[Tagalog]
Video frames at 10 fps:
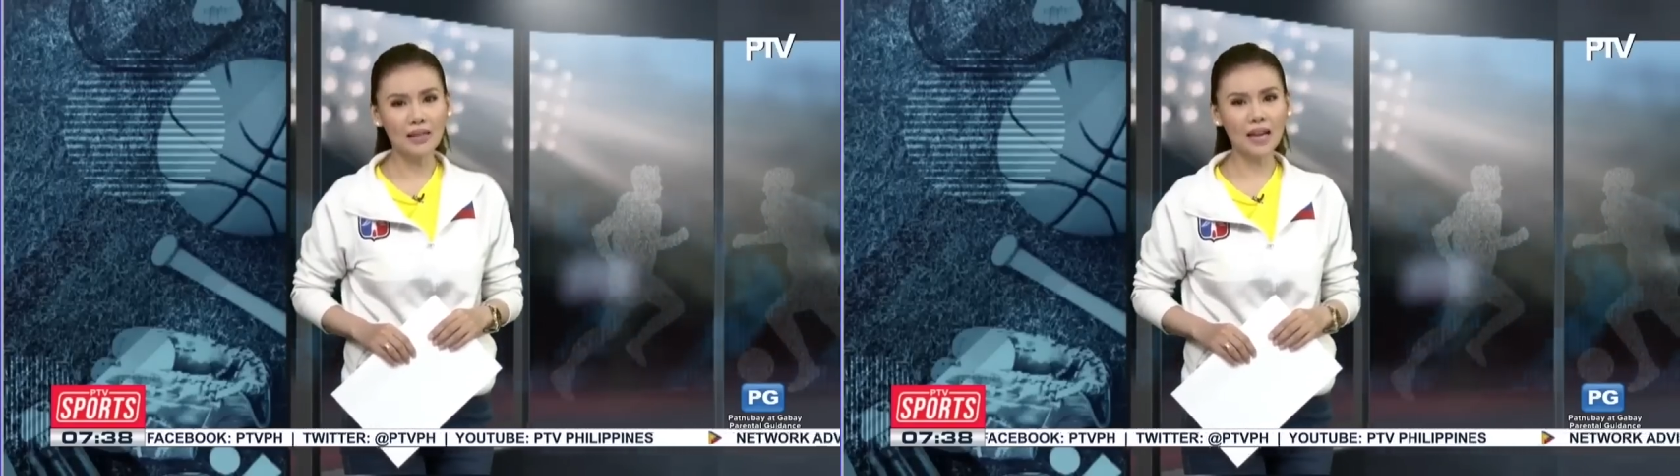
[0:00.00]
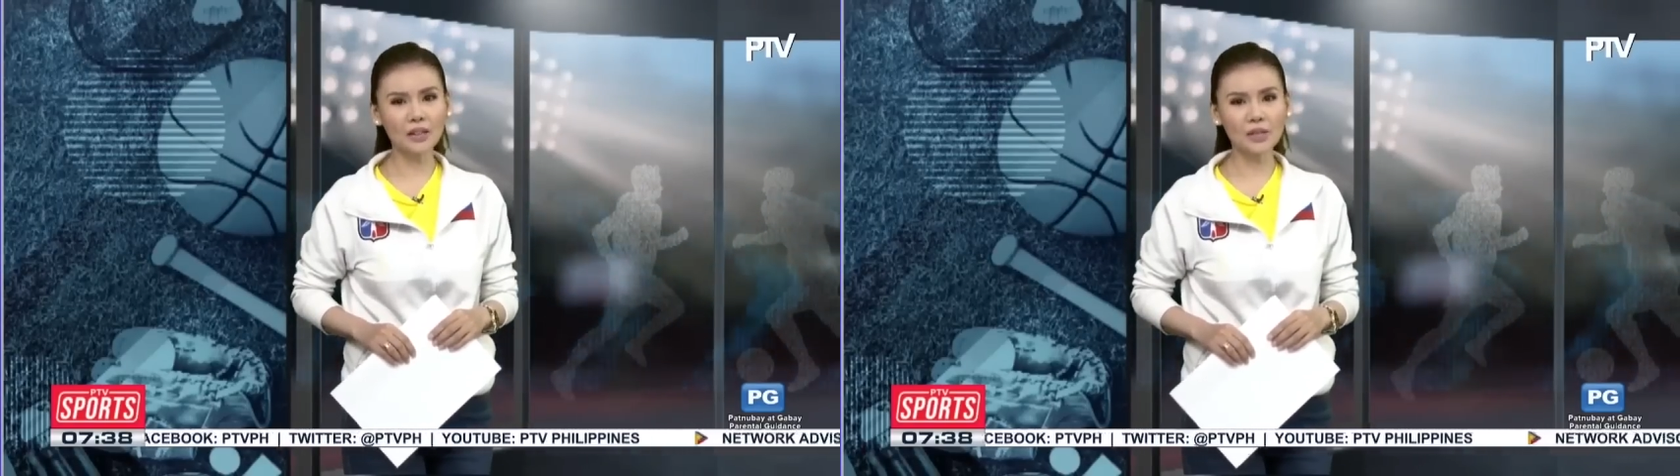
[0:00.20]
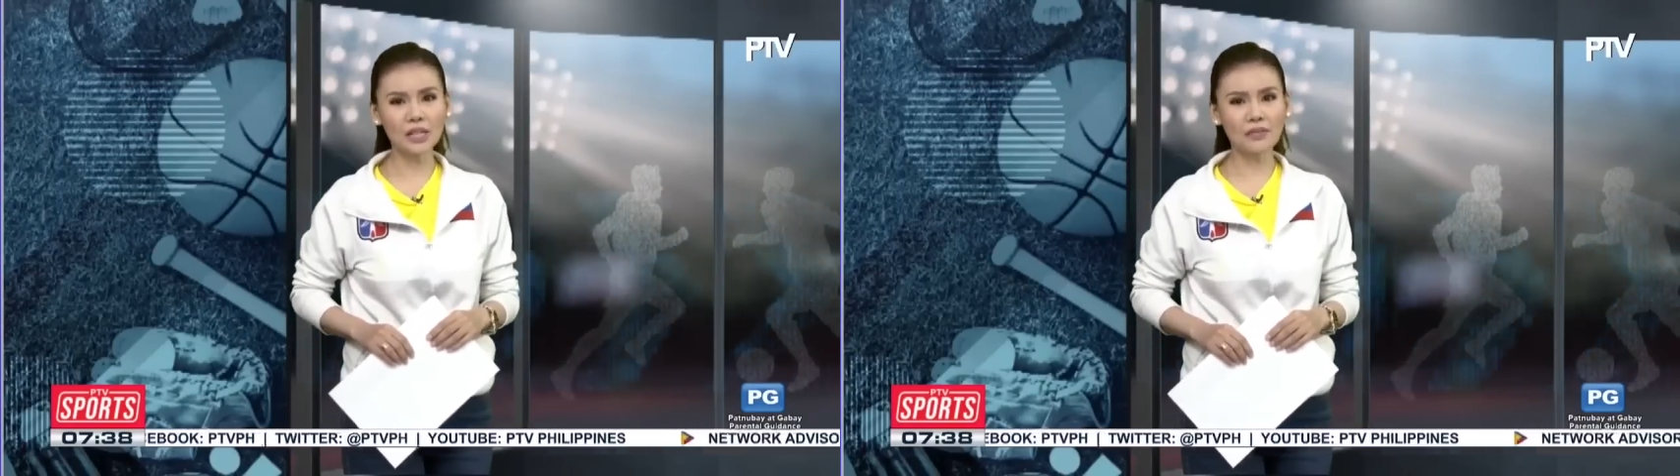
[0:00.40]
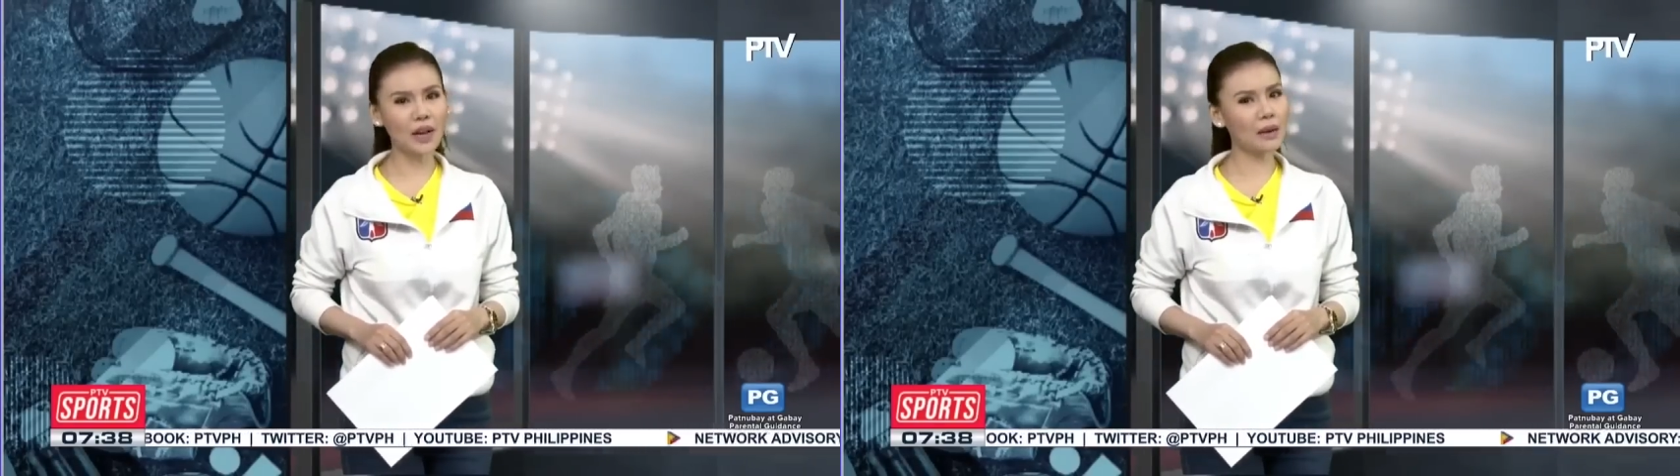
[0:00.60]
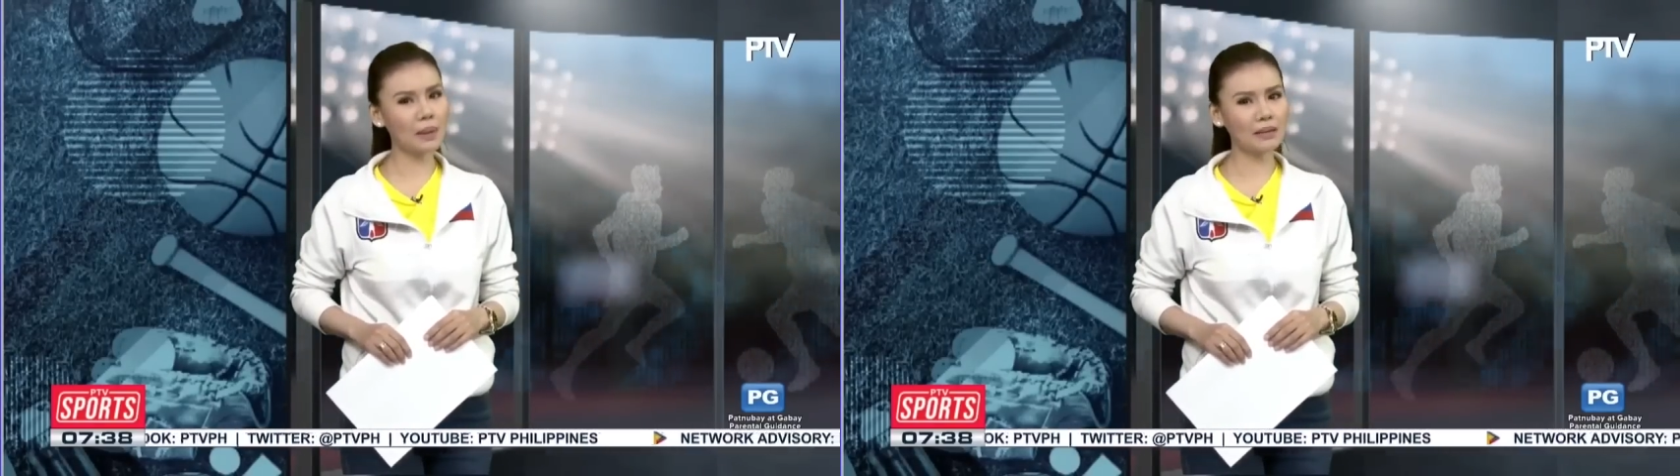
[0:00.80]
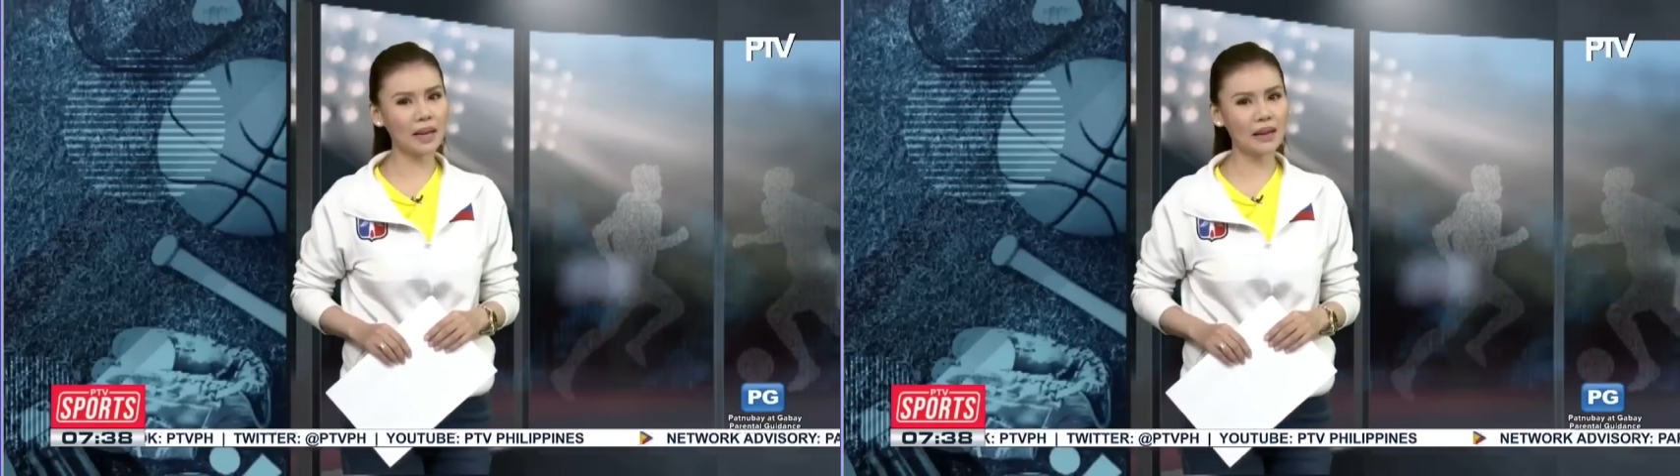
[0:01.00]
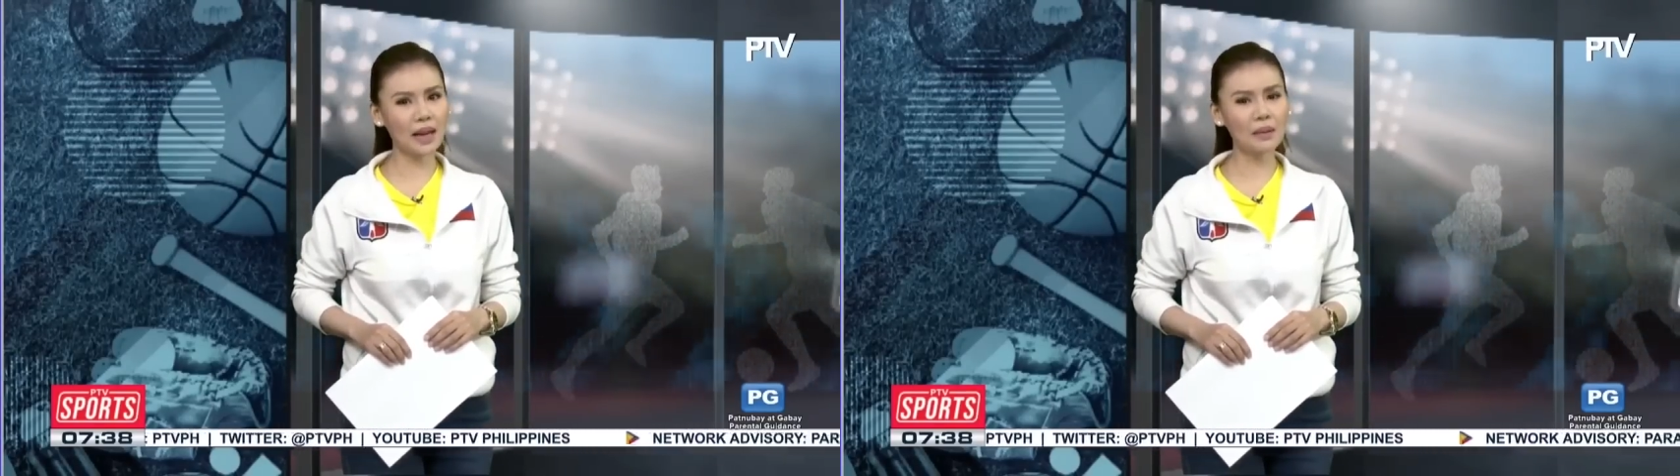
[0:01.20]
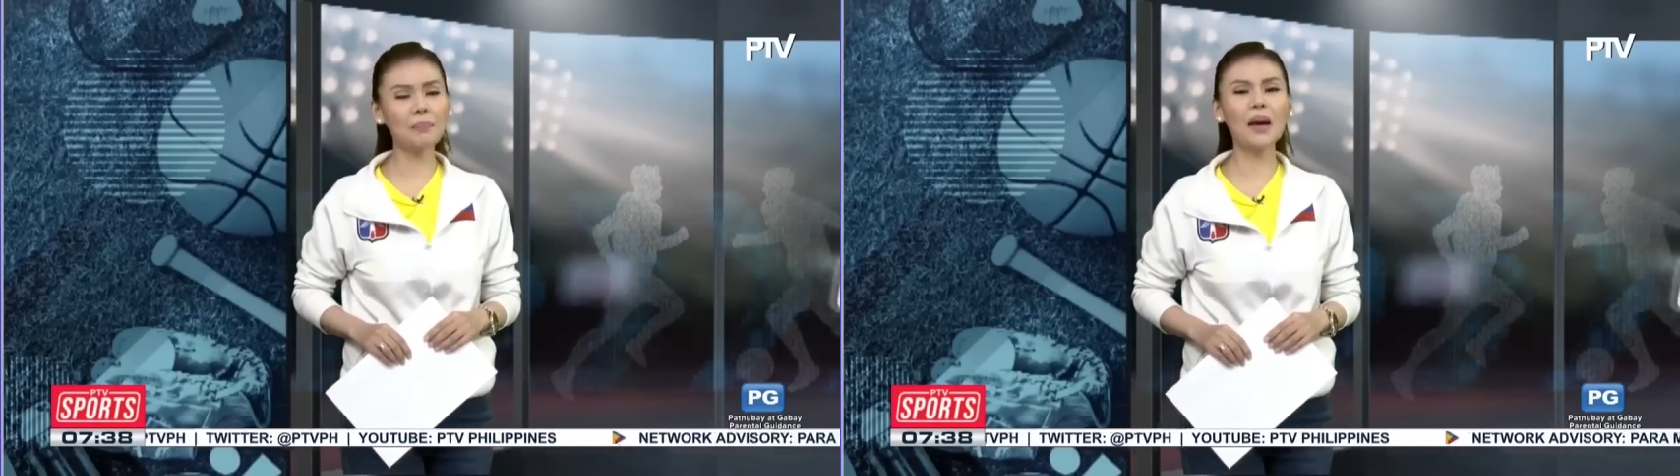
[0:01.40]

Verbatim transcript: Narito si Rafael Bandairel